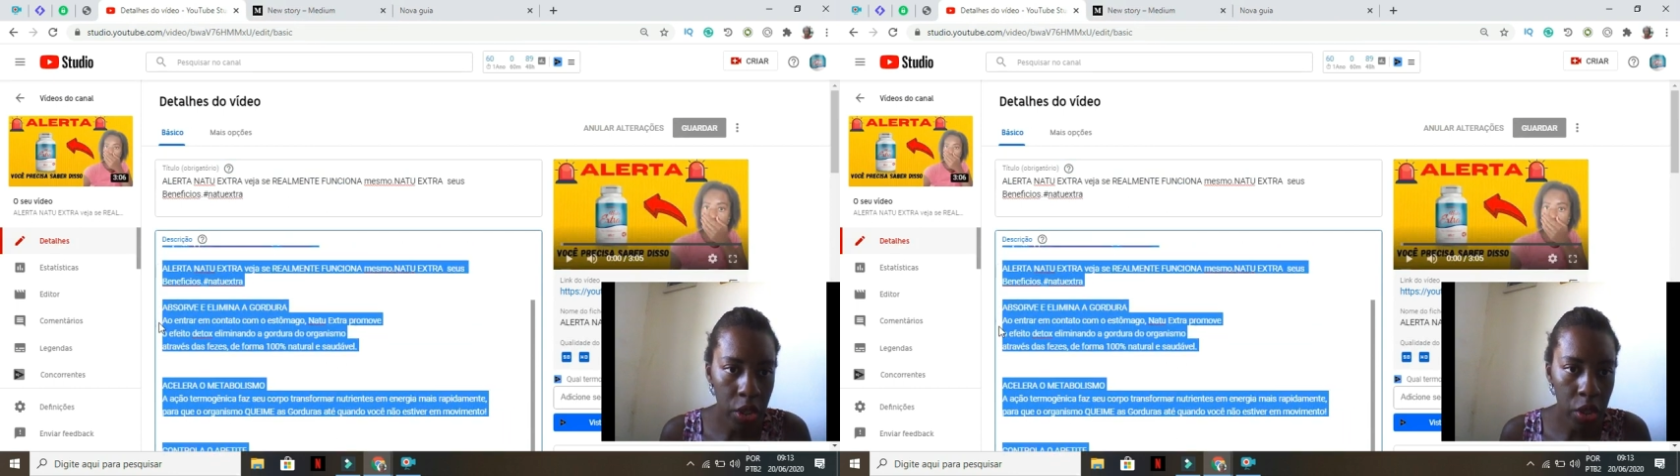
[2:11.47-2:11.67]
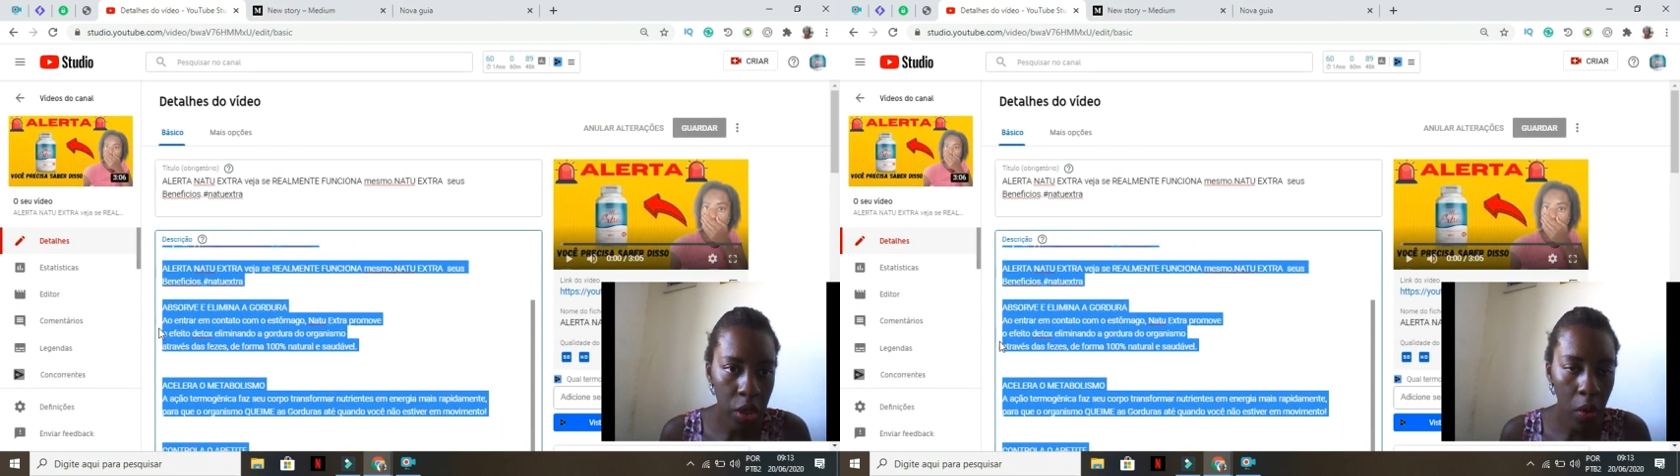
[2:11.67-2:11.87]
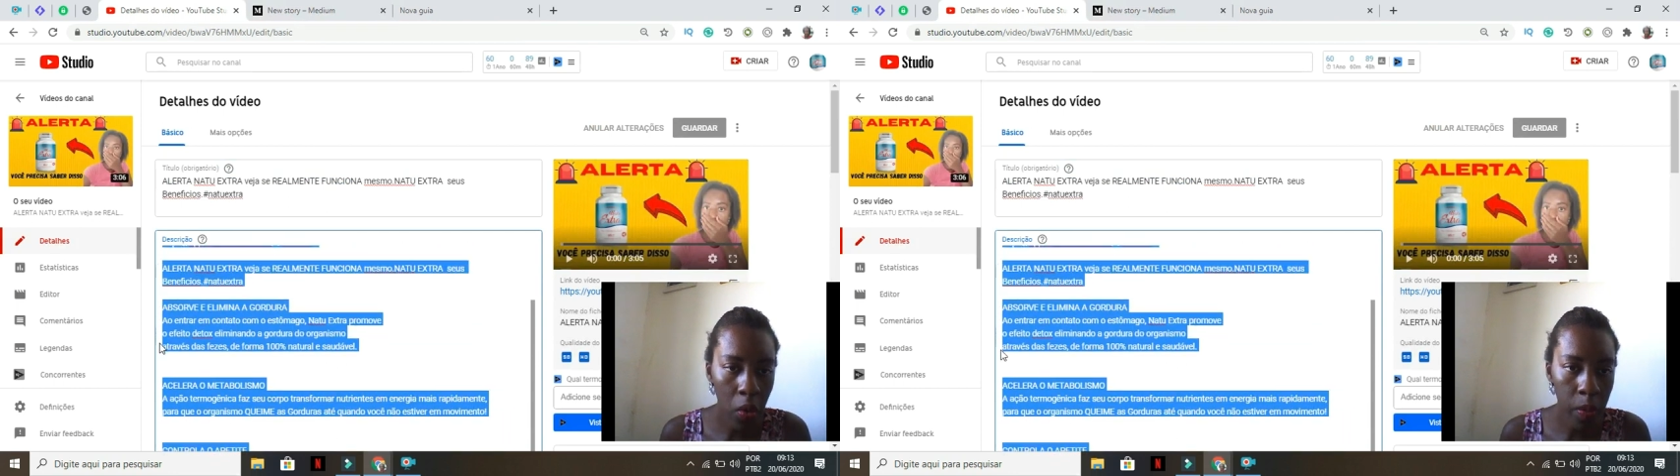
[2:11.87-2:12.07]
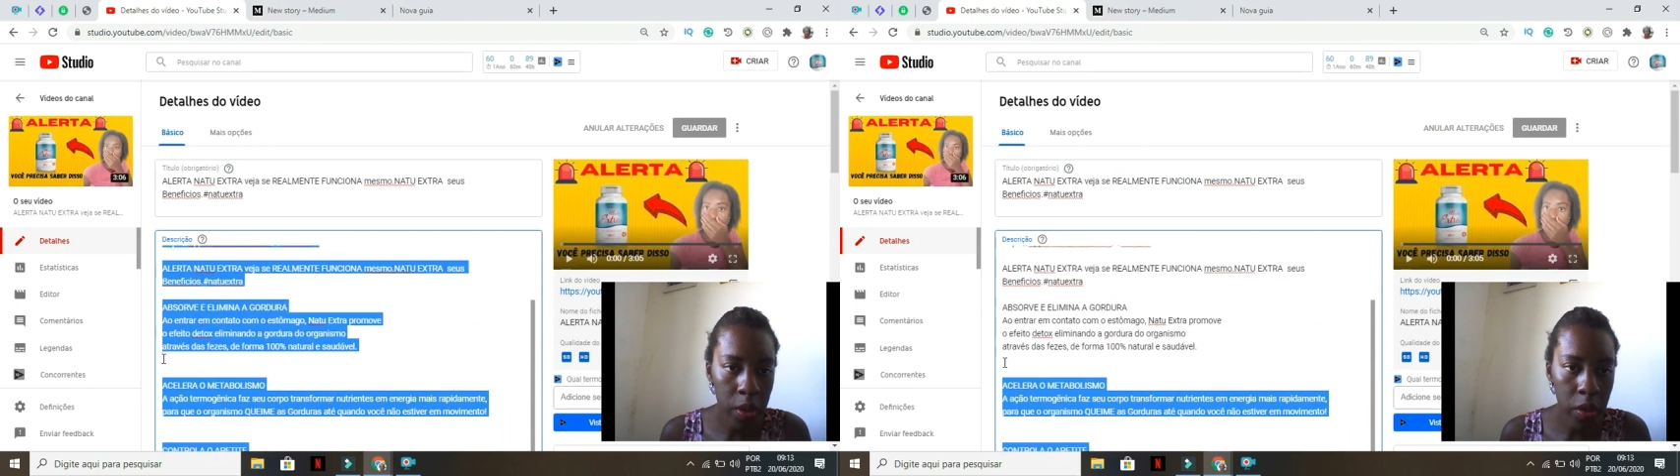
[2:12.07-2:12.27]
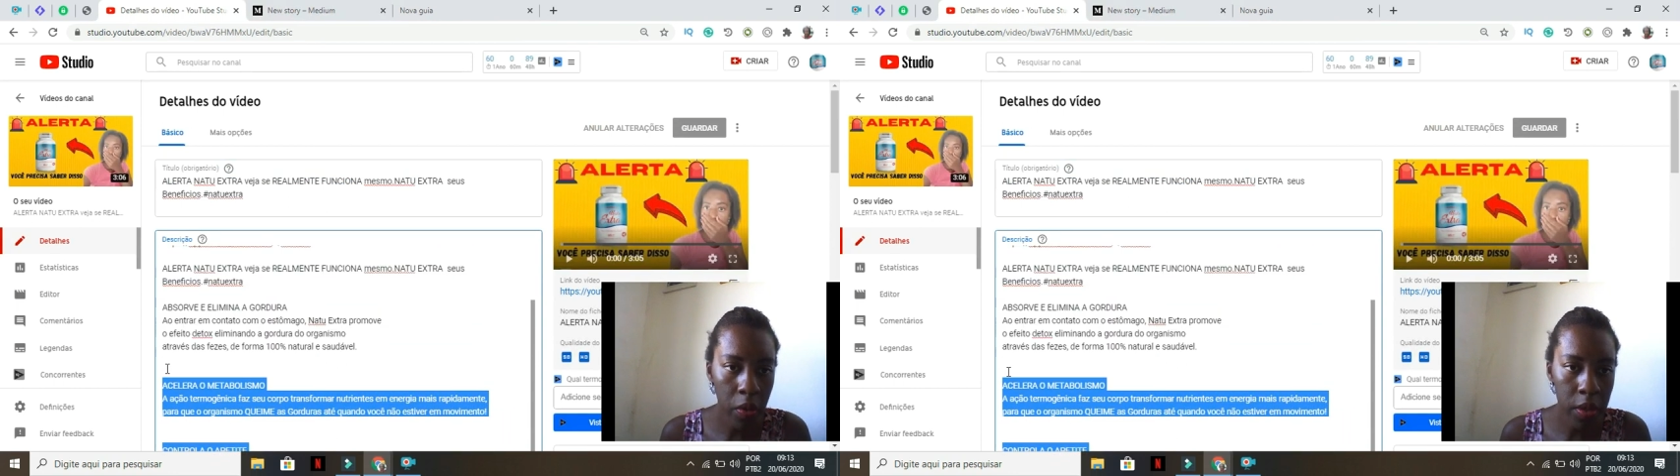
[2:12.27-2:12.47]
só
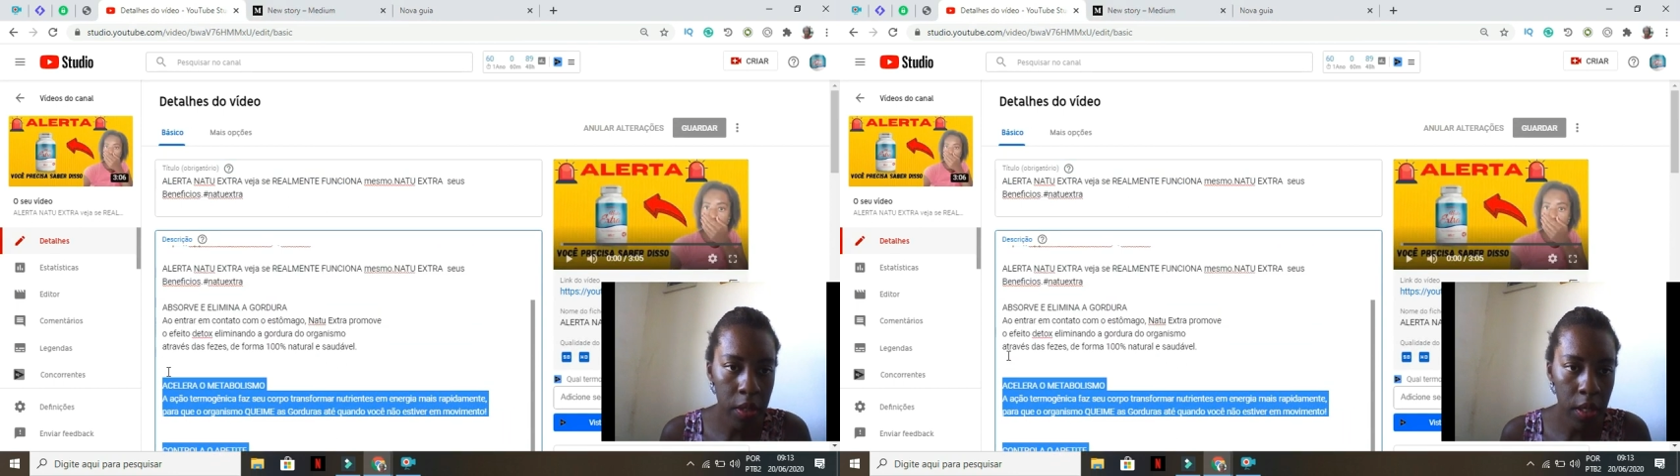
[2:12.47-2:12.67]
algumas coisas,